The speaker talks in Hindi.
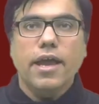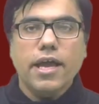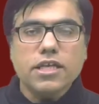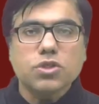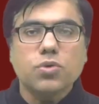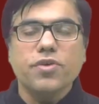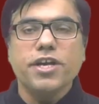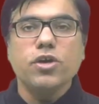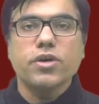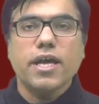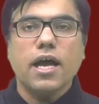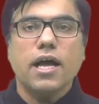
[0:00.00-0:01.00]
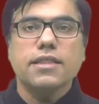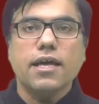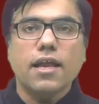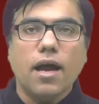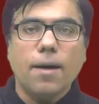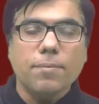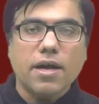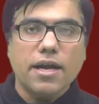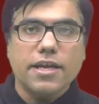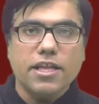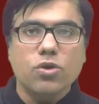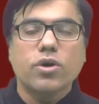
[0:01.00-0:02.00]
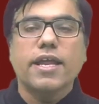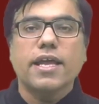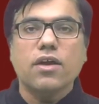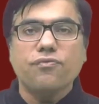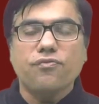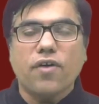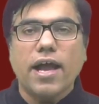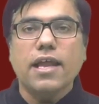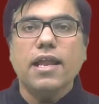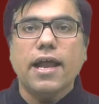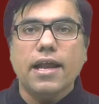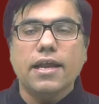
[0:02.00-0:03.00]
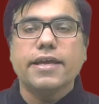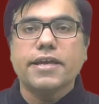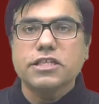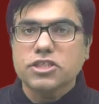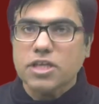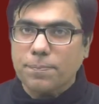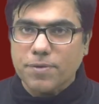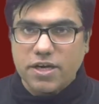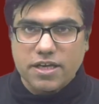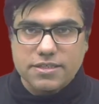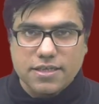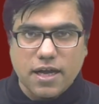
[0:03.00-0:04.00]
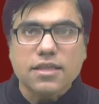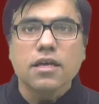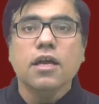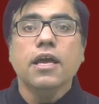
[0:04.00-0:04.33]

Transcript: इस वीडियो के अंदर हम कंटिन्यू करेंगे फाइल हैंडलिंग के चैप्टर के साथ